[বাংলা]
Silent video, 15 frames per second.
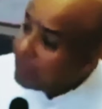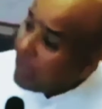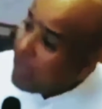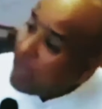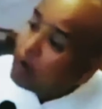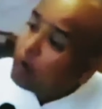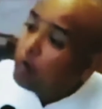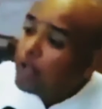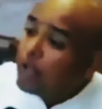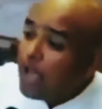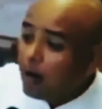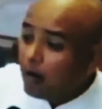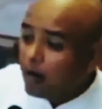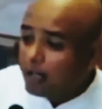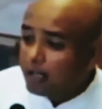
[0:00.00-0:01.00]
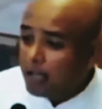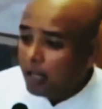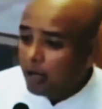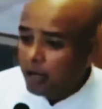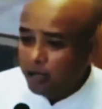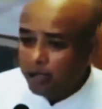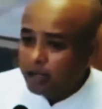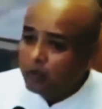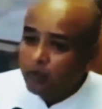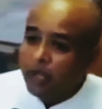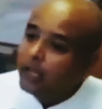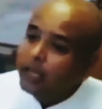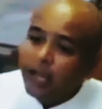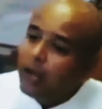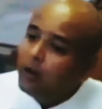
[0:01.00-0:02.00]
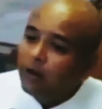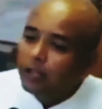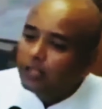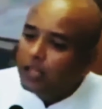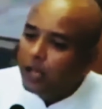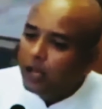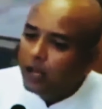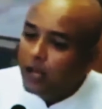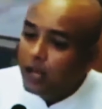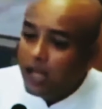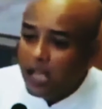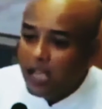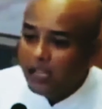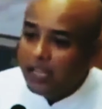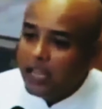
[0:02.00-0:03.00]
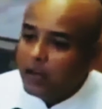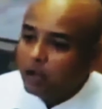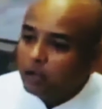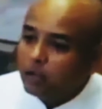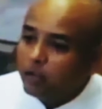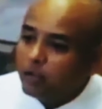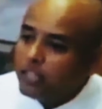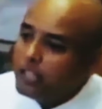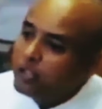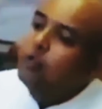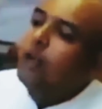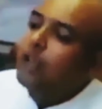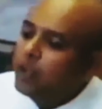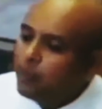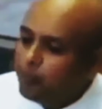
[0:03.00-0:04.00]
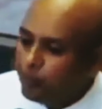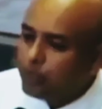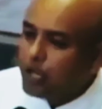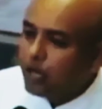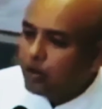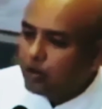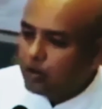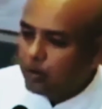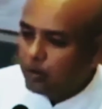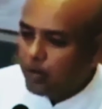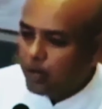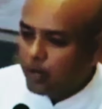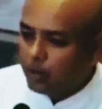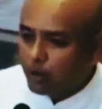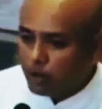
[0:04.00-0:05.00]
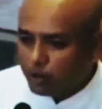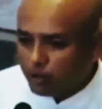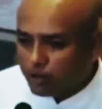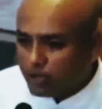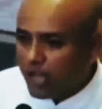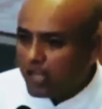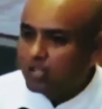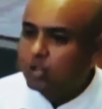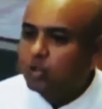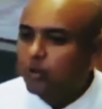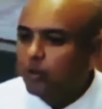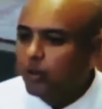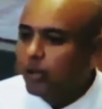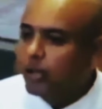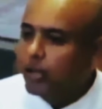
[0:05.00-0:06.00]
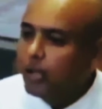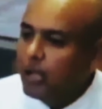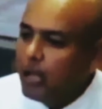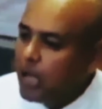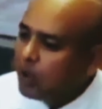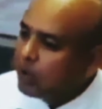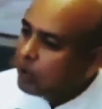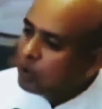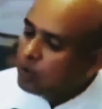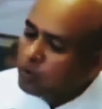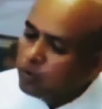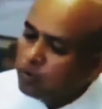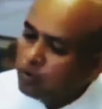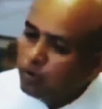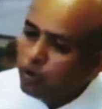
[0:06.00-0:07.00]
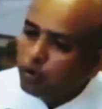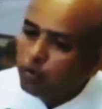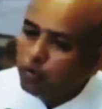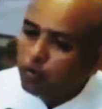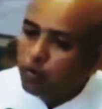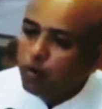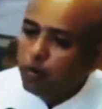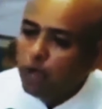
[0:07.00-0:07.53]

তার উপরে অ্যাওয়ার্ড দেওয়া হয় কিন্তু এটাই অ্যাওয়ার্ড দেওয়া হয় না কে কত রিচুয়ালি পূজা করতে পারে কত শাস্ত্র মেনে কত সুন্দর উপ